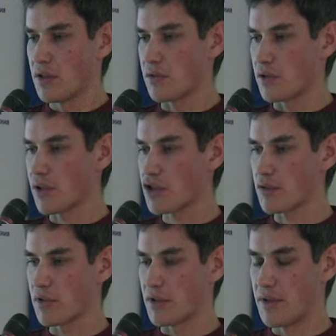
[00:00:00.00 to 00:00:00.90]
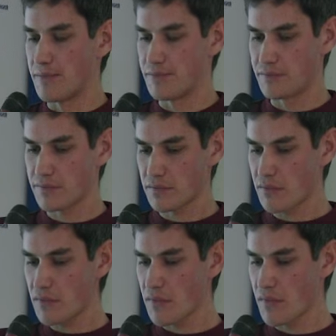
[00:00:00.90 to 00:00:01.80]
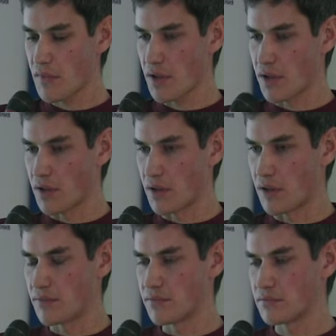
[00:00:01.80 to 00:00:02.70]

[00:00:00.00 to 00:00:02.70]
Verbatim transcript: ну, для того, чтобы э,